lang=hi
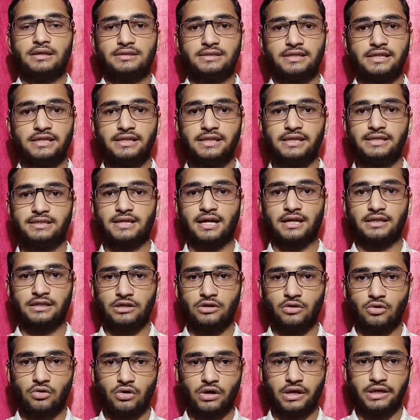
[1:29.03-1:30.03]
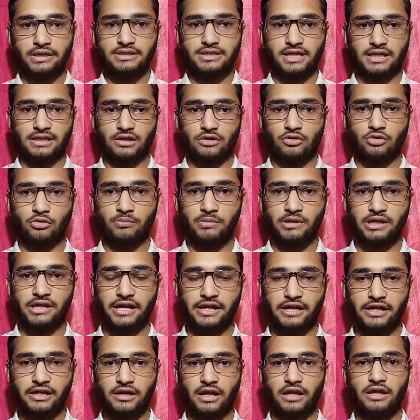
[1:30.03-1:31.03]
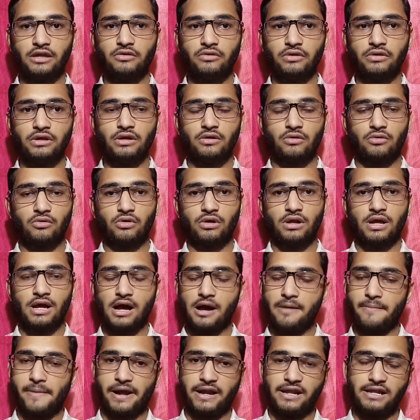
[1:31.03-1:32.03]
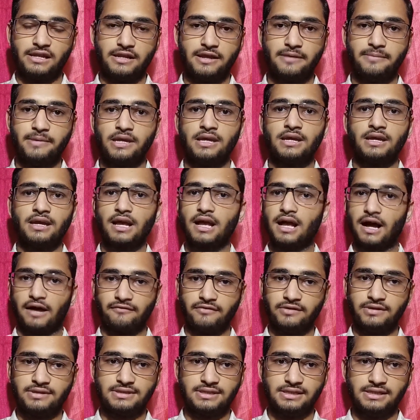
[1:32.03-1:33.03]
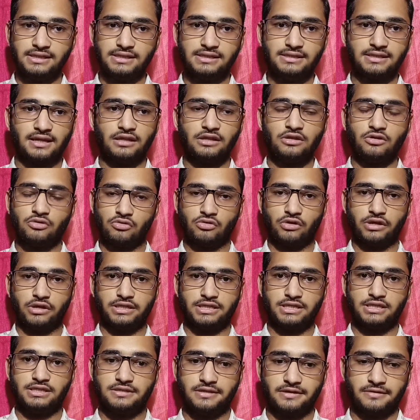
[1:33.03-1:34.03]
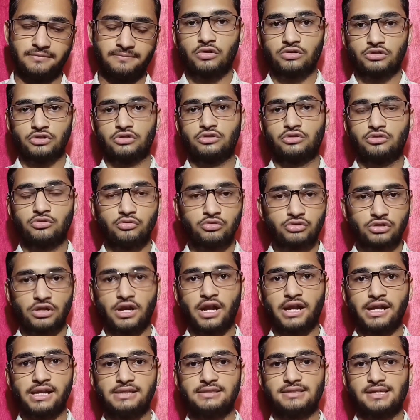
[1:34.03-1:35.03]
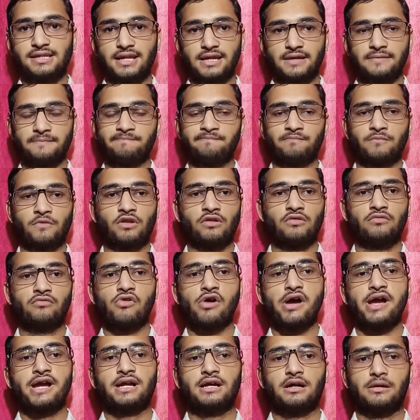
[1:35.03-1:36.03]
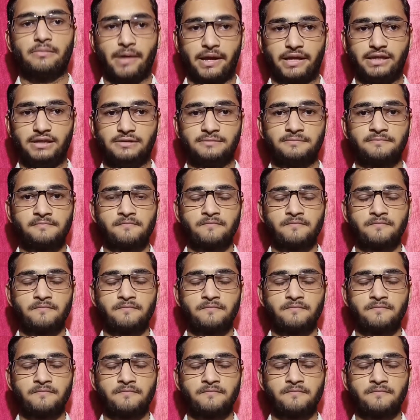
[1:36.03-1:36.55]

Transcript: सीधी सादी हो गई ज़्यादा कॉम्प्लिकेटेड नहीं हुई और हमारे लिए भी काफ़ी सीधी सादी हो गई चीज़ें और जो दूसरा रीज़न है वो है कमाई